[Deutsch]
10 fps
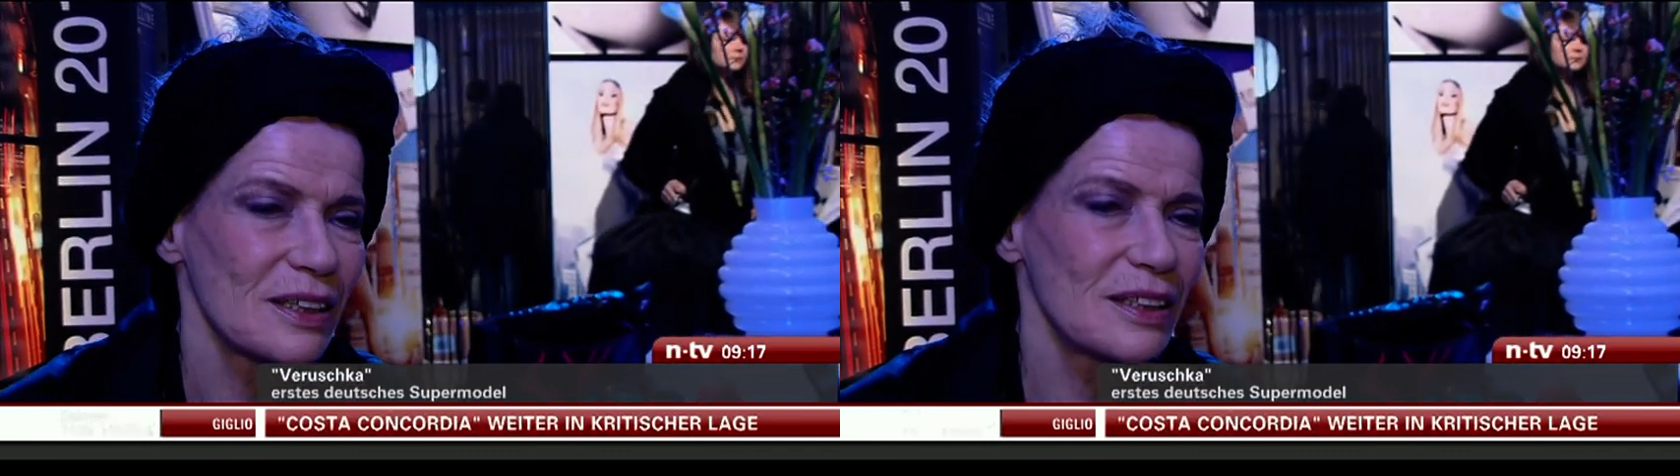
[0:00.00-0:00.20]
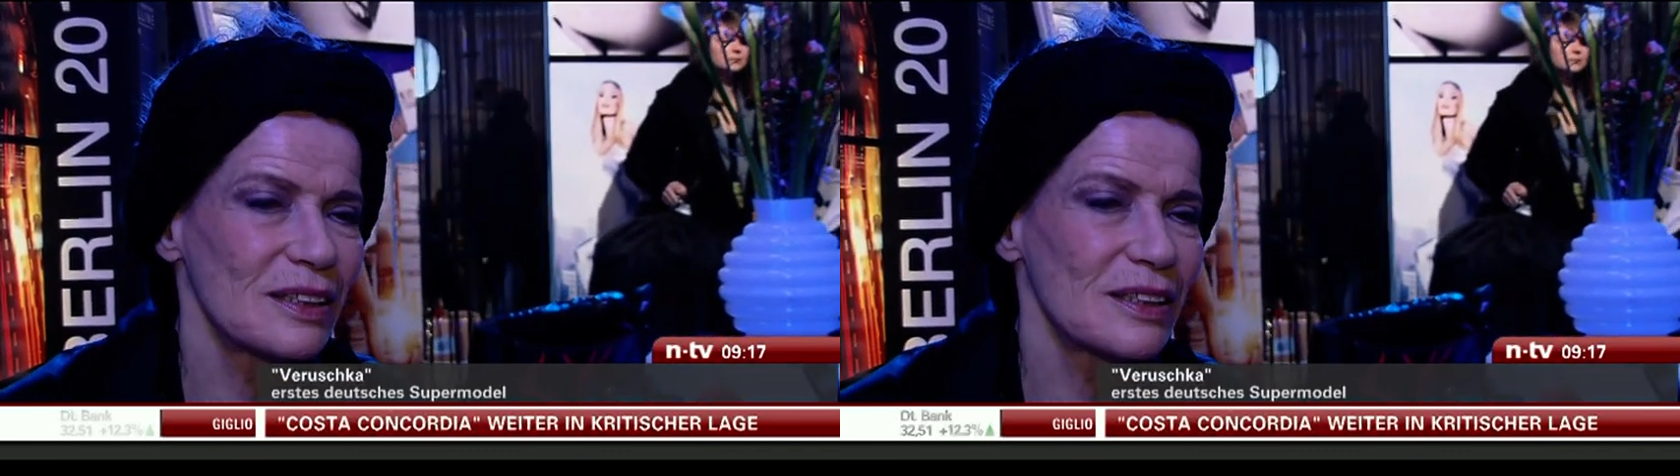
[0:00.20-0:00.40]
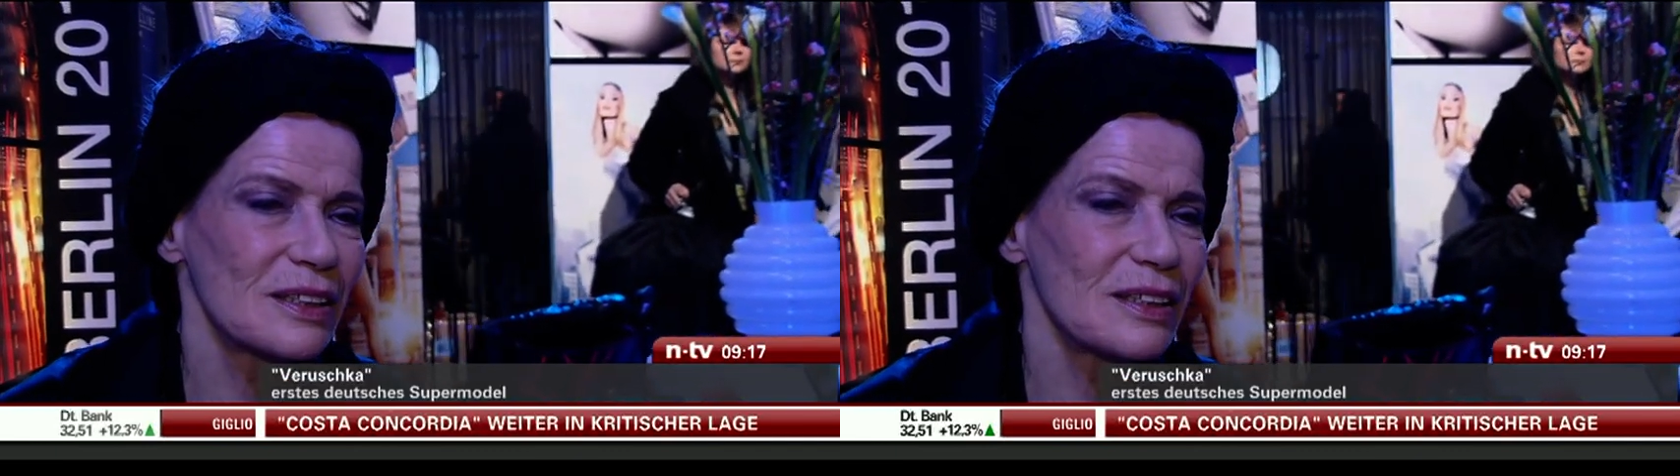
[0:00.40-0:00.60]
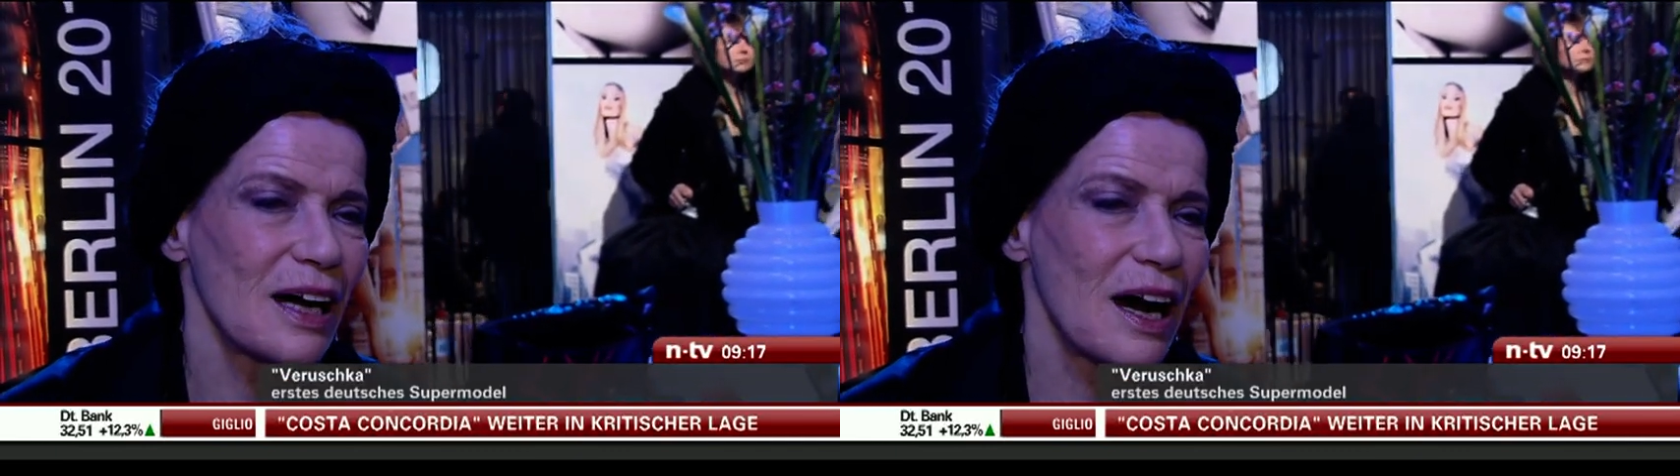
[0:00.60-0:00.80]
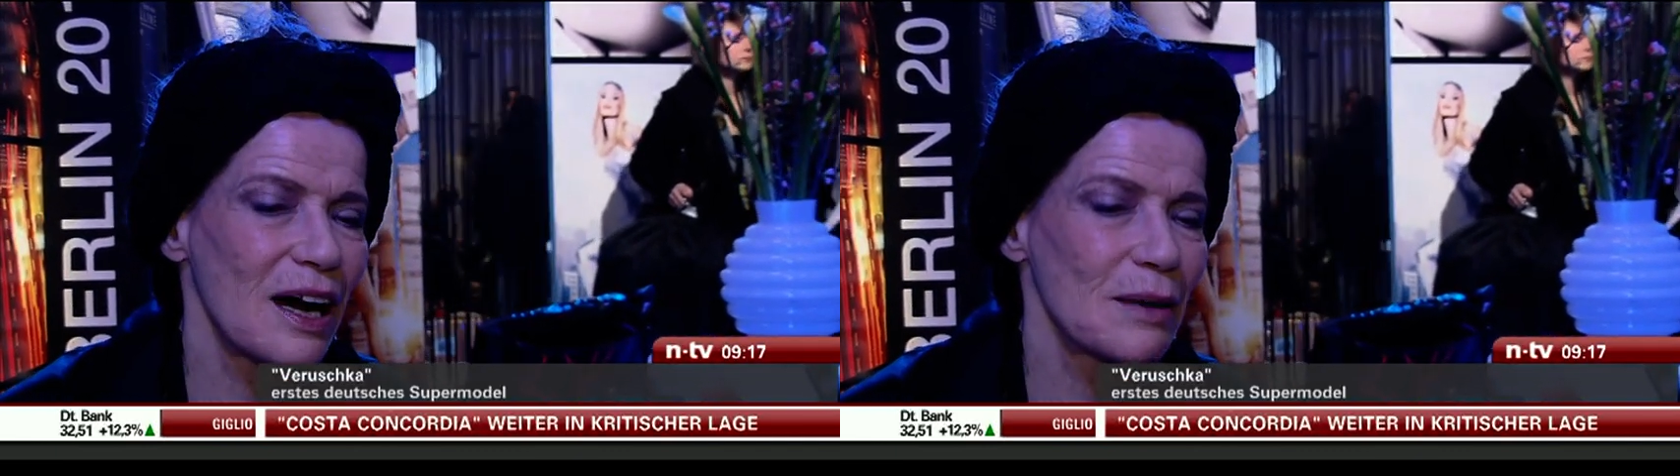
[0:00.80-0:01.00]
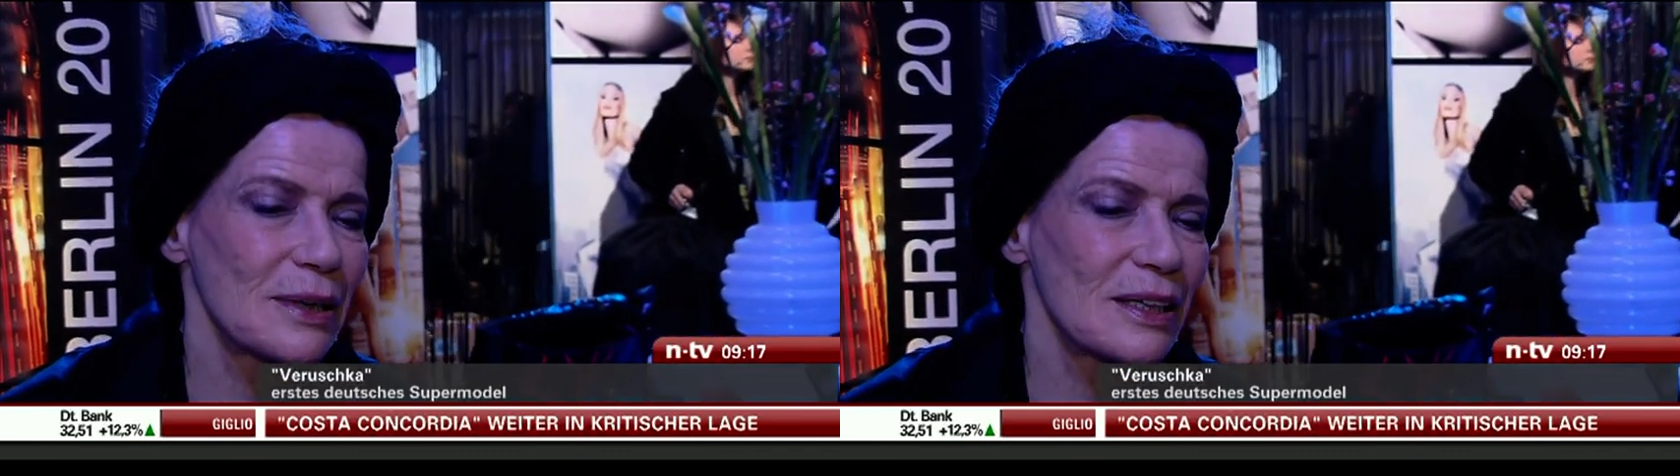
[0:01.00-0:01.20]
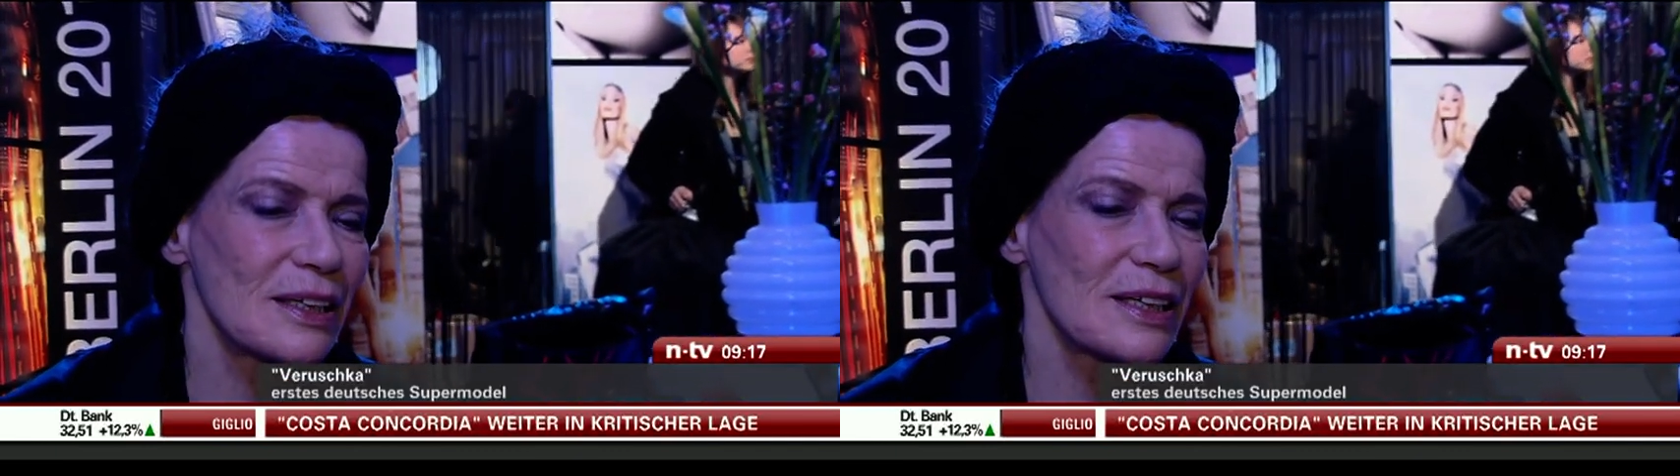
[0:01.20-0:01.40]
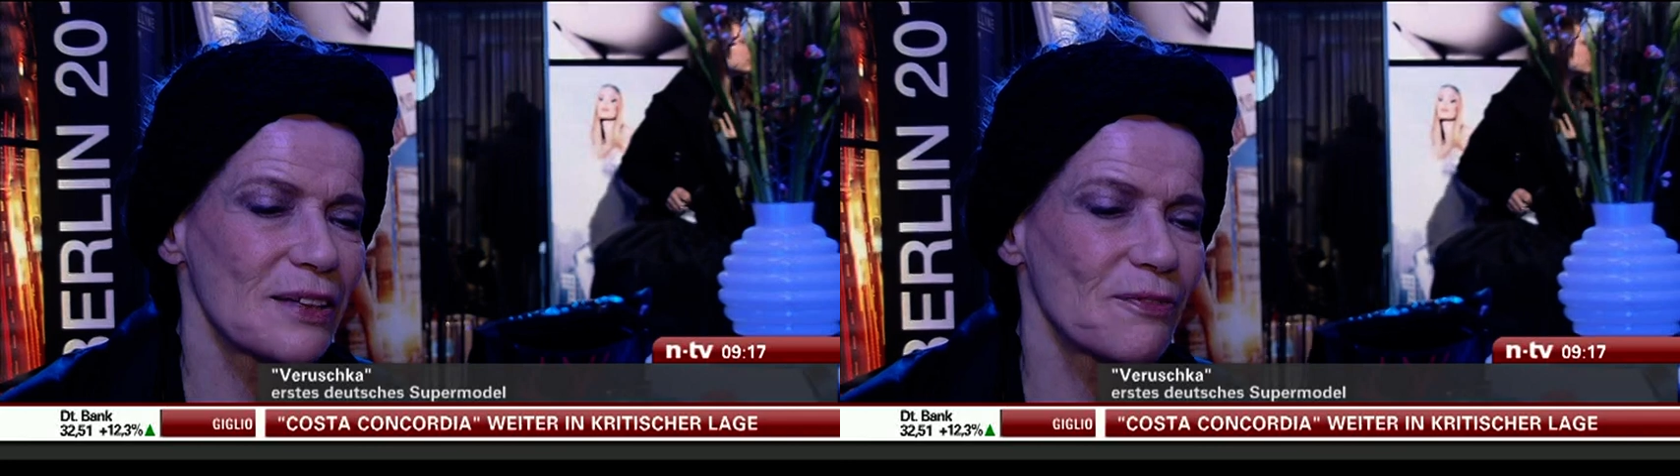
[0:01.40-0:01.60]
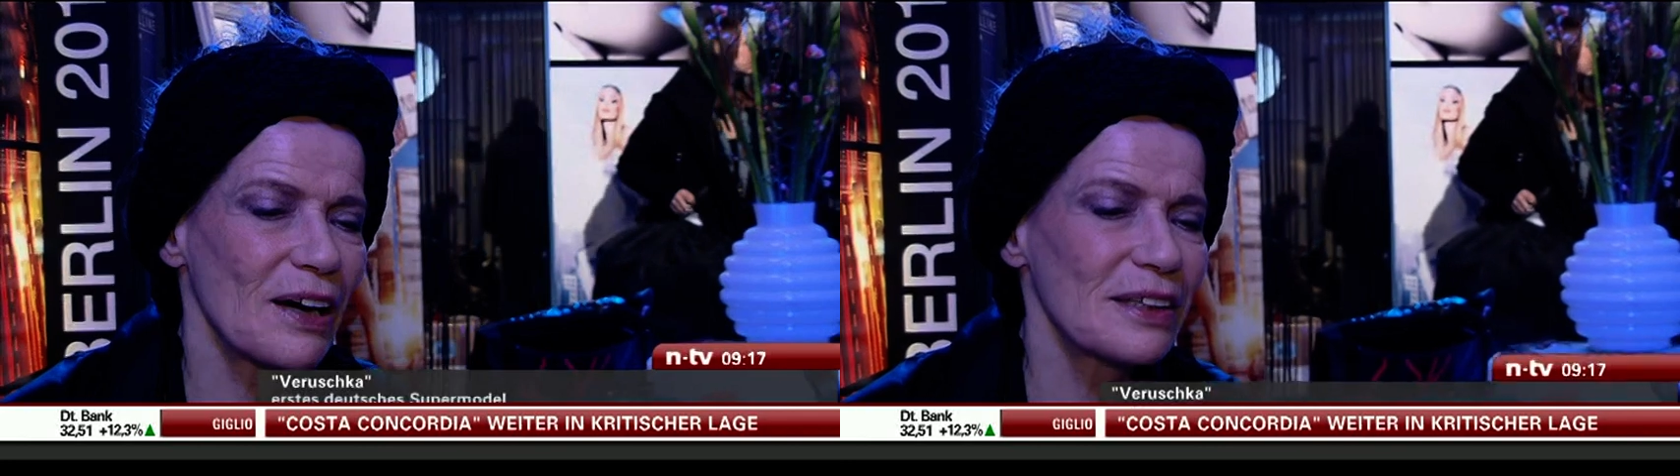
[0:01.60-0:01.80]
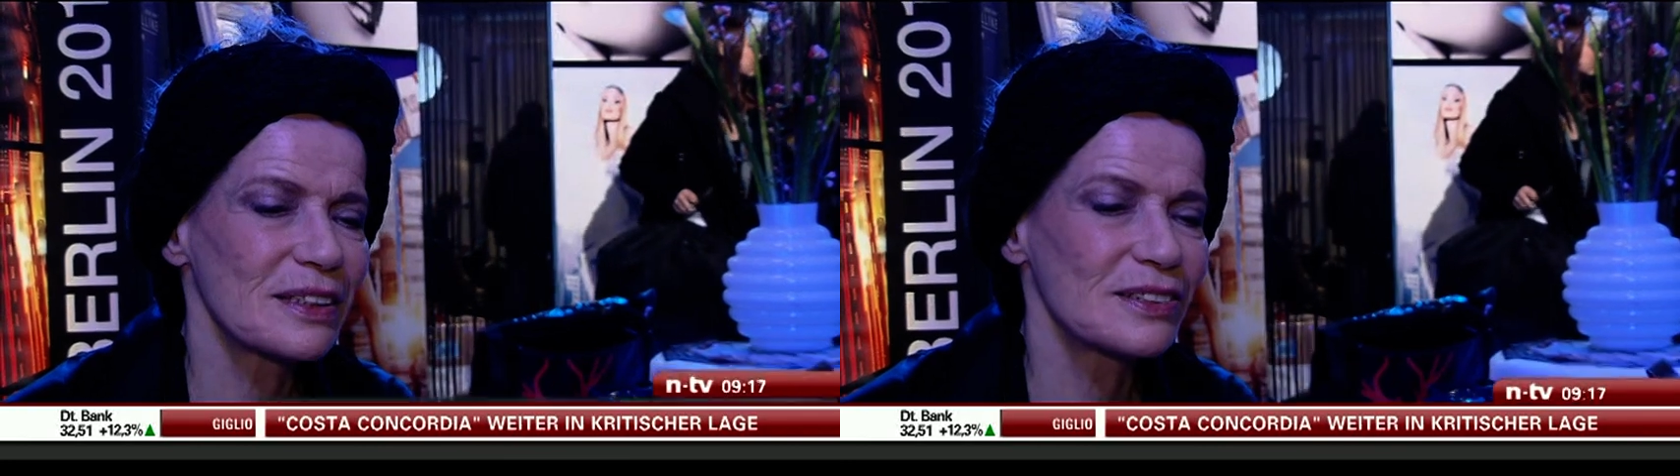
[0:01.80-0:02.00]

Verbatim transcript: Äh, aber ich fand,